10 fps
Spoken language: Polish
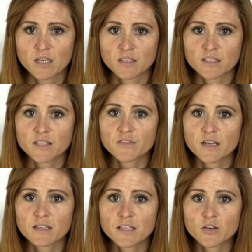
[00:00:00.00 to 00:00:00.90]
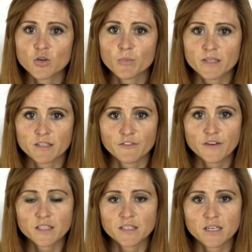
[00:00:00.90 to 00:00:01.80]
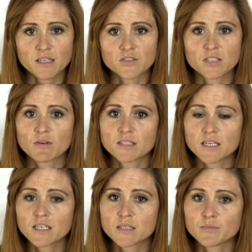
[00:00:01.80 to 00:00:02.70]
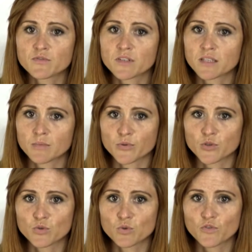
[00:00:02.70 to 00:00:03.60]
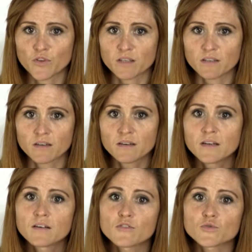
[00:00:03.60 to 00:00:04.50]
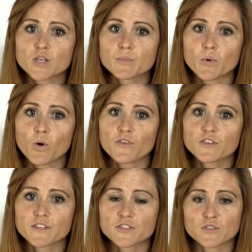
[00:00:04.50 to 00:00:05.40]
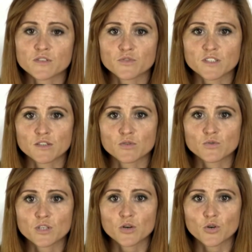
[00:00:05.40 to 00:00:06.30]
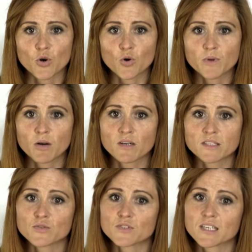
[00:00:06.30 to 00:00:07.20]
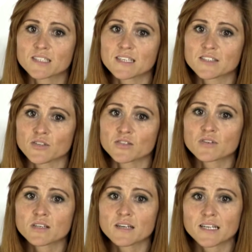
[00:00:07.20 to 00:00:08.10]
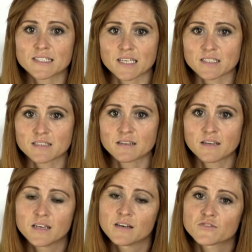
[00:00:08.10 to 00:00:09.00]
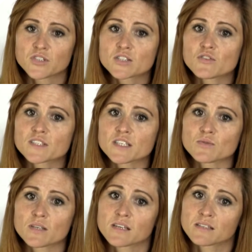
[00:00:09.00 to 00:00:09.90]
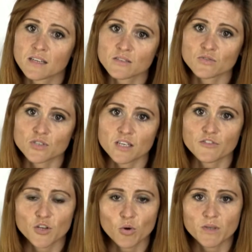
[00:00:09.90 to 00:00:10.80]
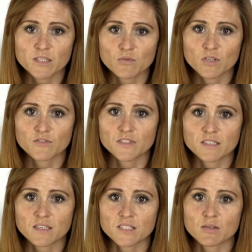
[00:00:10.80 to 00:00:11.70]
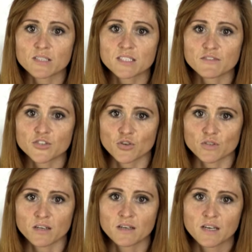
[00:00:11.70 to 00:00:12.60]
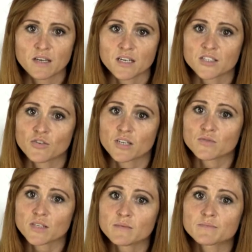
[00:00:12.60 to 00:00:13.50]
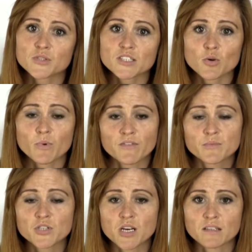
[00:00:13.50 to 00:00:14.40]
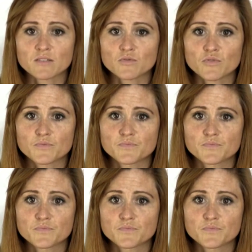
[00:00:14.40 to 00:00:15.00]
Inicjatywa radnego Roberta Feliniaka została zaakceptowana na początku kwietnia. W drugiej połowie 2022 roku miała za to zostać zlecona do realizacji. Wszystko wskazuje jednak na to, że na chwilę obecną inwestycja została zawieszona, jak się okazuje, przez obawy mieszkańców.